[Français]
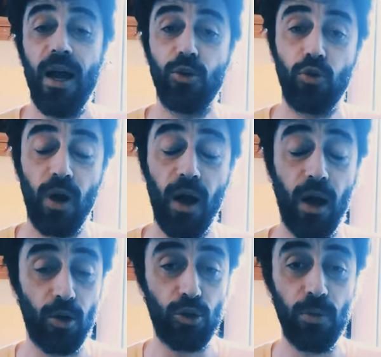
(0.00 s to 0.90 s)
Elle
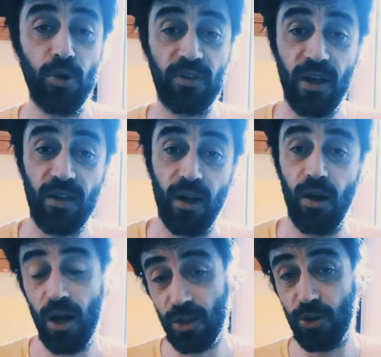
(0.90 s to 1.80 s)
jouera en 2005
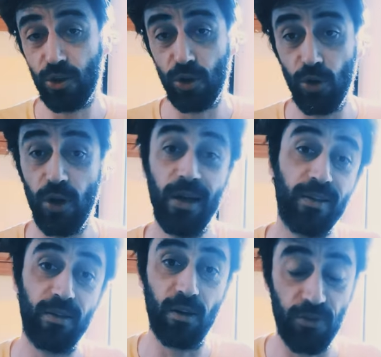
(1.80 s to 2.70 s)
dans HDG2,
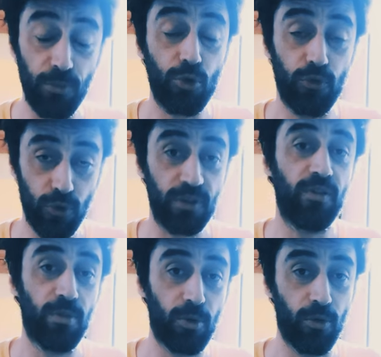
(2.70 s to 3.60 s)
l'excellent film que je vous conseille
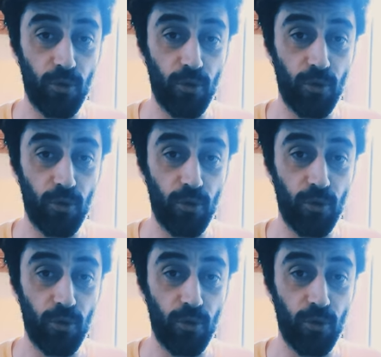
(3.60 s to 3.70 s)
vivement de